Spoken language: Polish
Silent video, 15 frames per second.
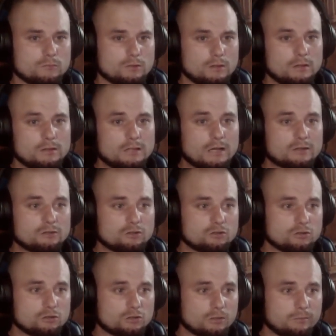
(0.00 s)
Jak żeś to
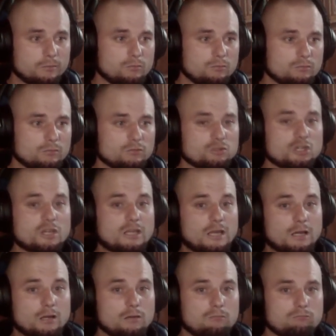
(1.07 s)
zrobił? No
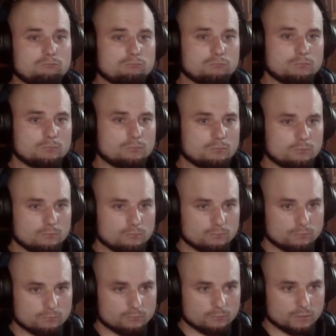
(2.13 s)
siekierką.
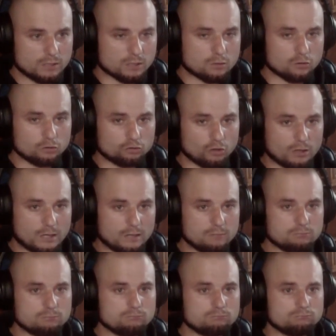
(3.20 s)
Jak kurczaka.
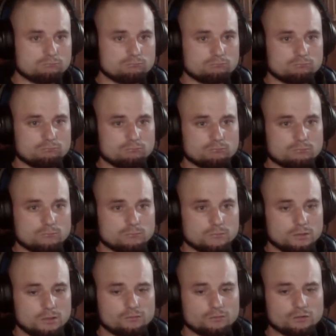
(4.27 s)

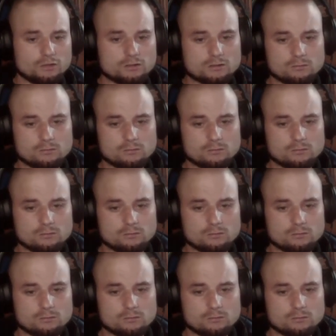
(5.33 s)
Wszystko.